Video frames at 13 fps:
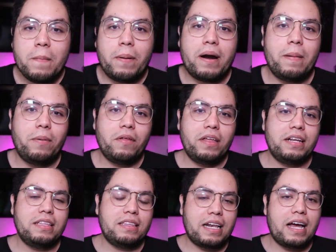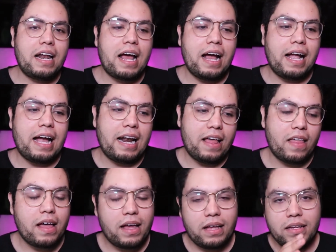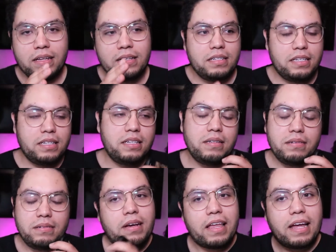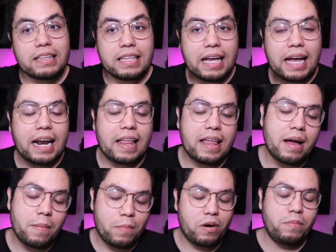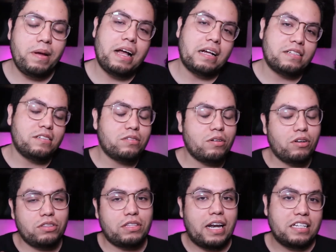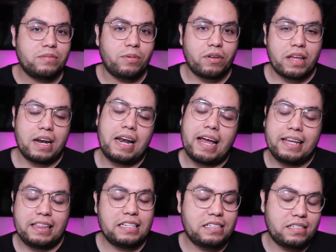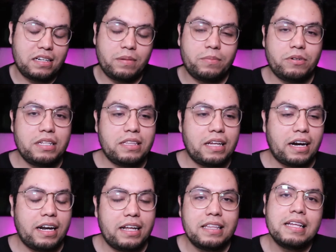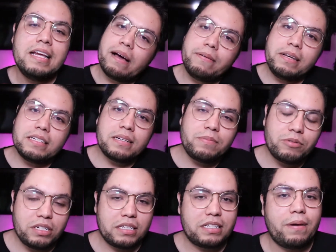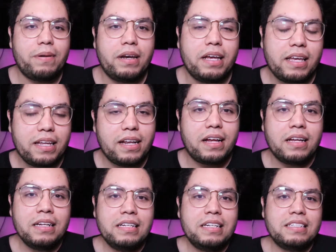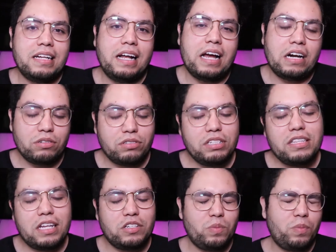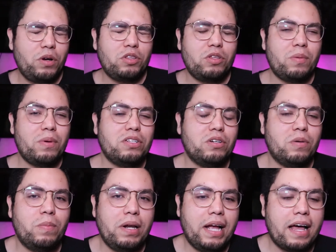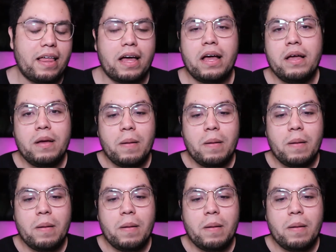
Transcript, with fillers: para poder entrar a Canadá y quedarte en Canadá, pero en mi caso es solo transbordar. La ETA se saca por internet. La visa, pues ya saben, hay que ir a sacar su cita, es un poquito más complicada.